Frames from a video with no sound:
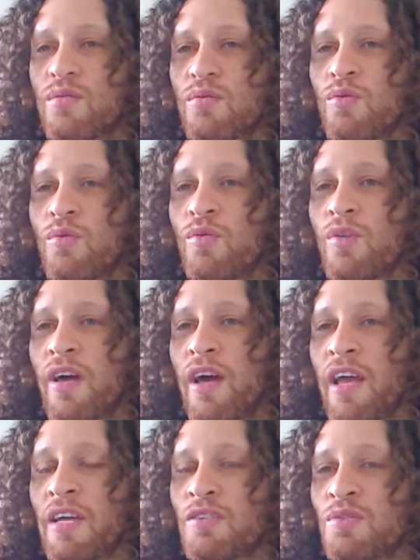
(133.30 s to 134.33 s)
Tu n'en as
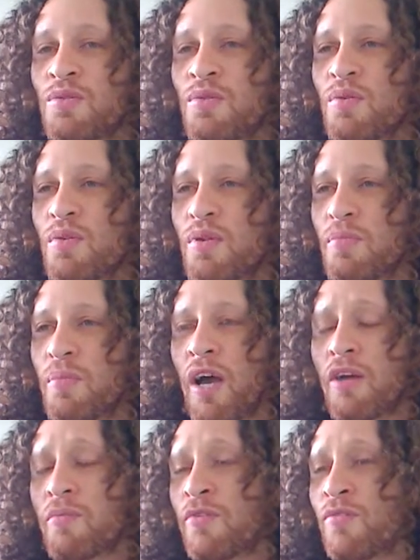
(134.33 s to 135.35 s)
rien su,
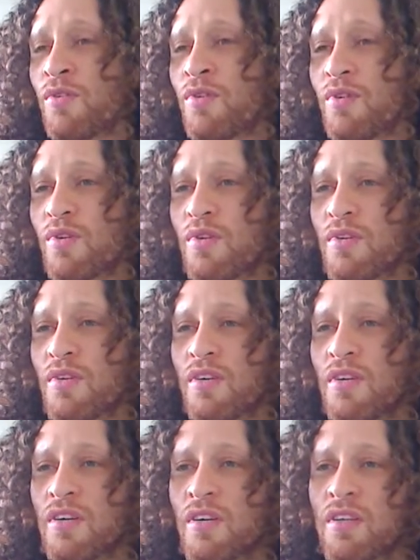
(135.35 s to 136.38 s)
par ma faute.
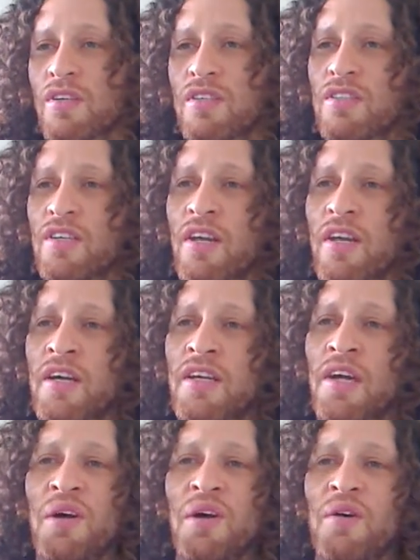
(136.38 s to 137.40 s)
Cela
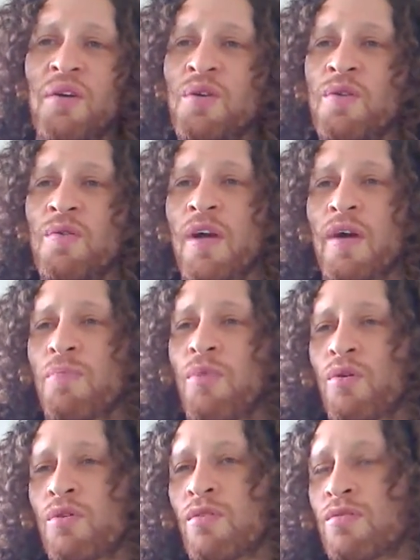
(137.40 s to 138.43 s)
n'a aucune
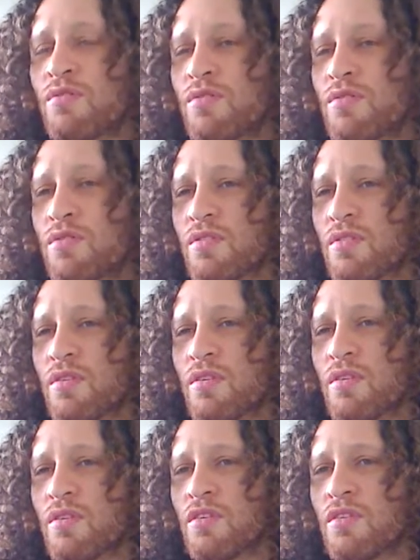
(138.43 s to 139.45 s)
importance.
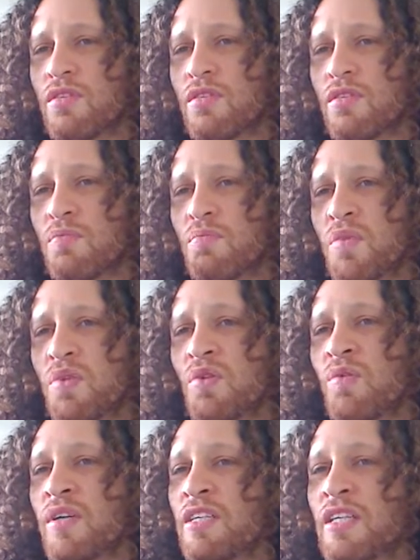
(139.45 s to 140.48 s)
Mais
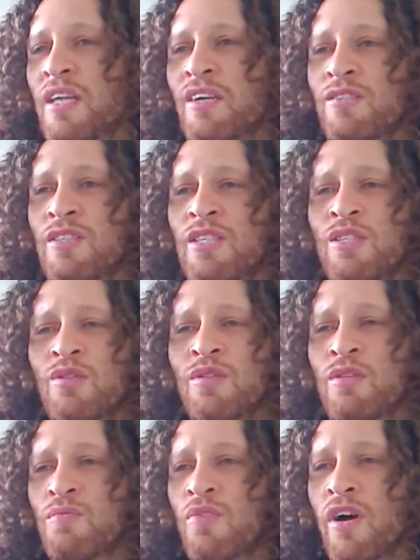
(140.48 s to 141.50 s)
tu as été aussi sot
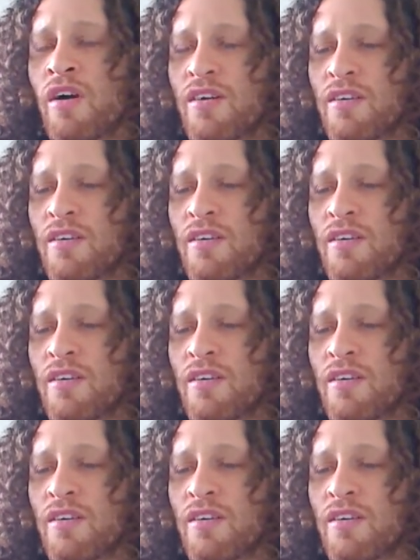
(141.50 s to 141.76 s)
que moi.